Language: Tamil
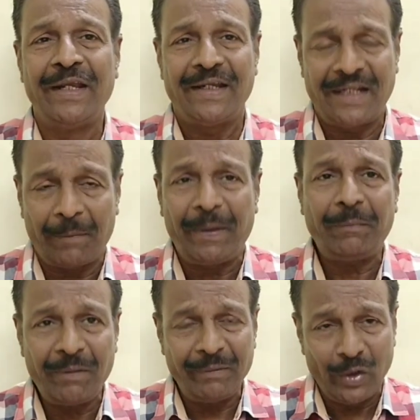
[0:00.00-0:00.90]
இது
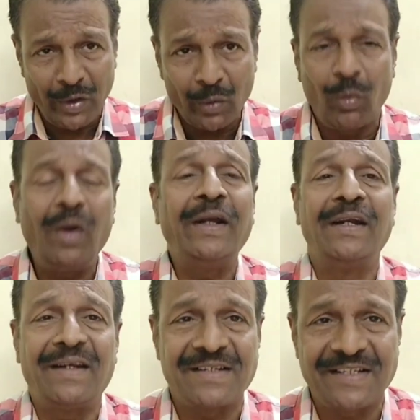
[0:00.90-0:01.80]
அப்பார்ட் ஃப்ரம் என்னுடைய ஓன்
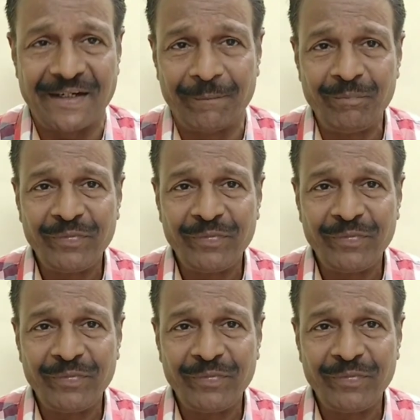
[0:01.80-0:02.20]
இன்ட்ரெஸ்ட்டு